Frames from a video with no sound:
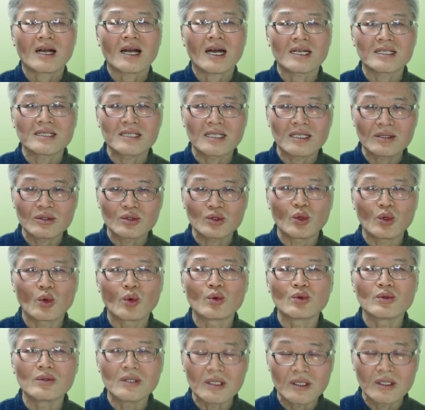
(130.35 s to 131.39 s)
가장
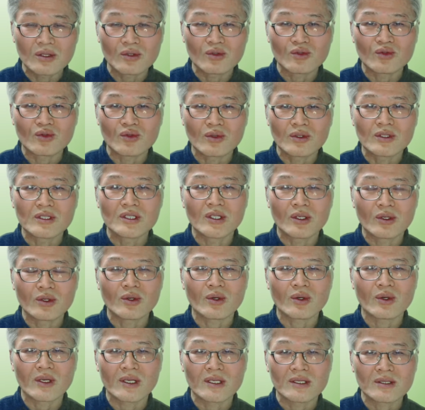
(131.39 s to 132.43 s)
좋은 기술을
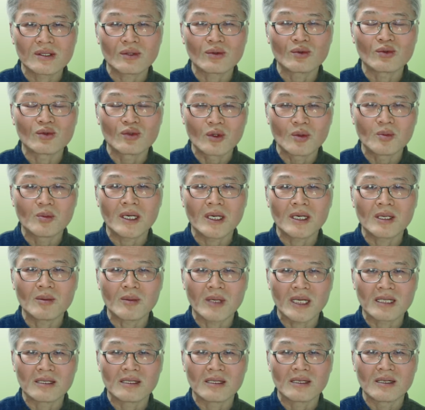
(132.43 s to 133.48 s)
적용해서 구들빵을
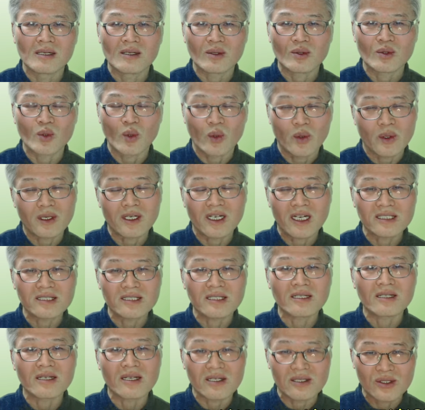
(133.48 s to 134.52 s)
만들려고 노력을
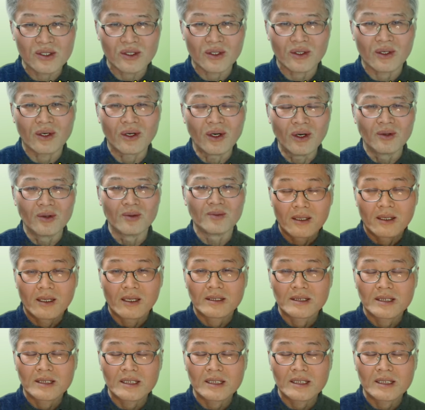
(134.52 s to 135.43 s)
하셨겠죠 예,